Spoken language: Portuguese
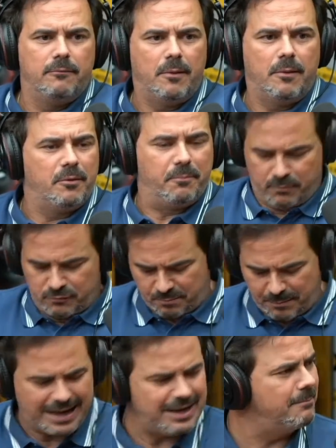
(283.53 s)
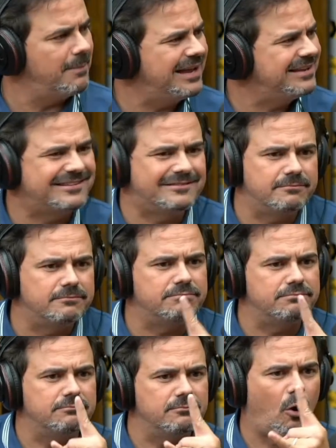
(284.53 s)
Vamos pros bailes mais
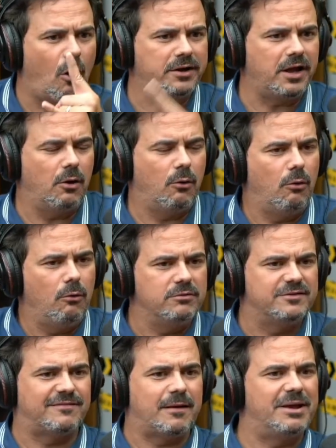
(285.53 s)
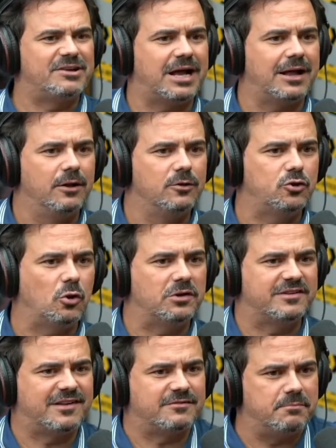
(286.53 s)
rock and roll. Você vai beijar
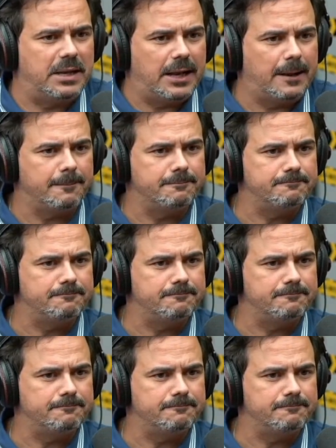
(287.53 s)
todas as minas.